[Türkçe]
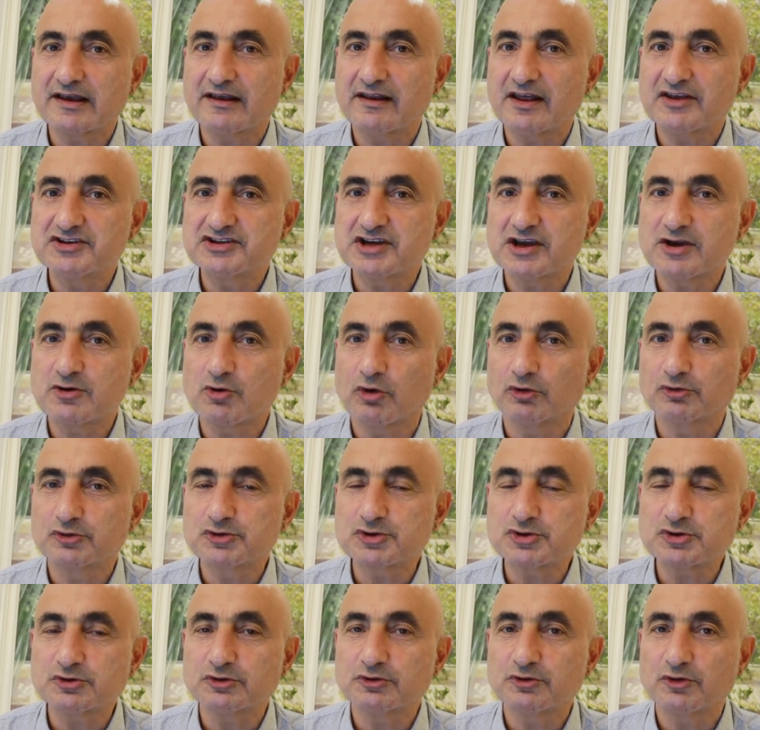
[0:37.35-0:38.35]
geleceği
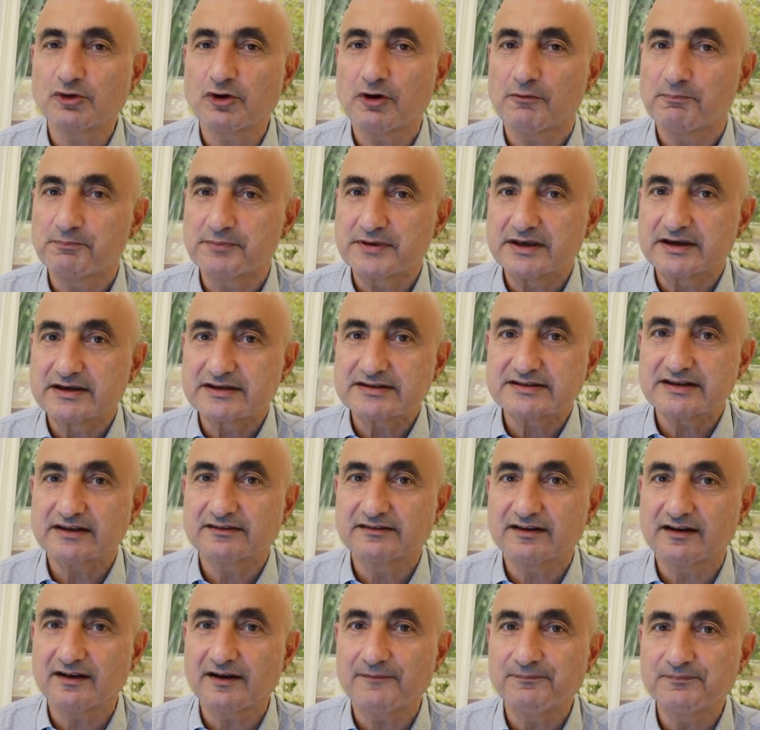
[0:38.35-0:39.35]
konuşuluyor
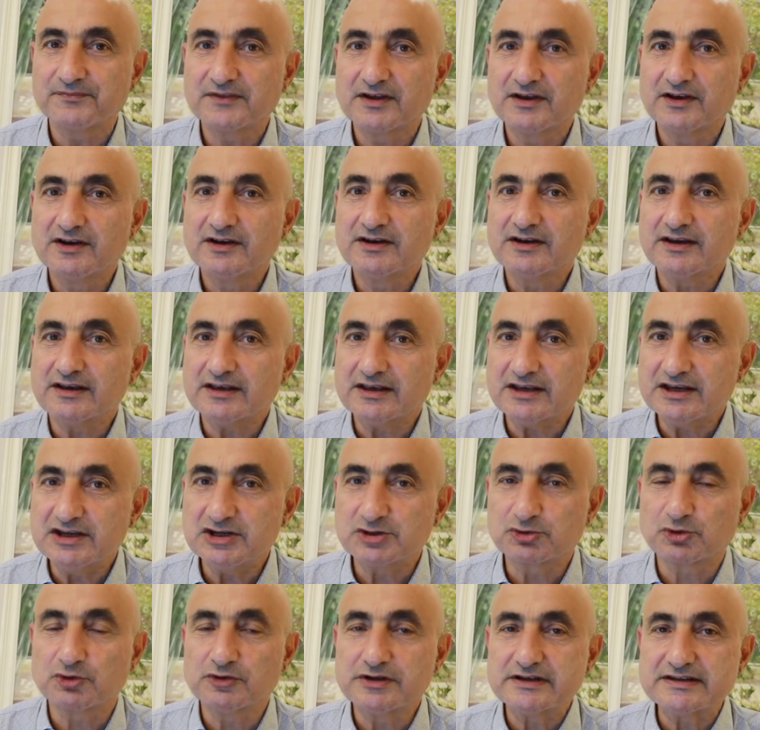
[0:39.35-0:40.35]
piyasada
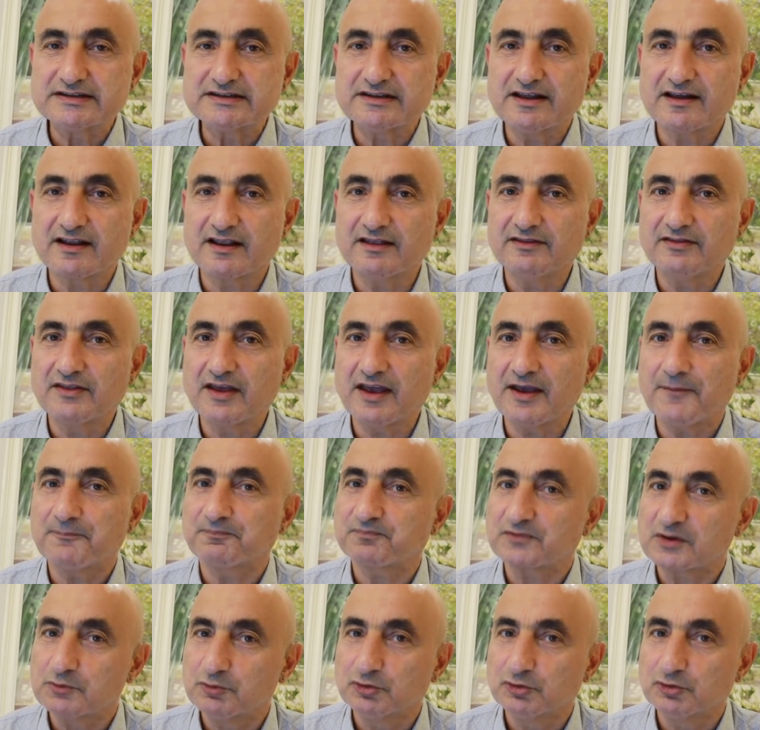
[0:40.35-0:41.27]
iş kulislerinde.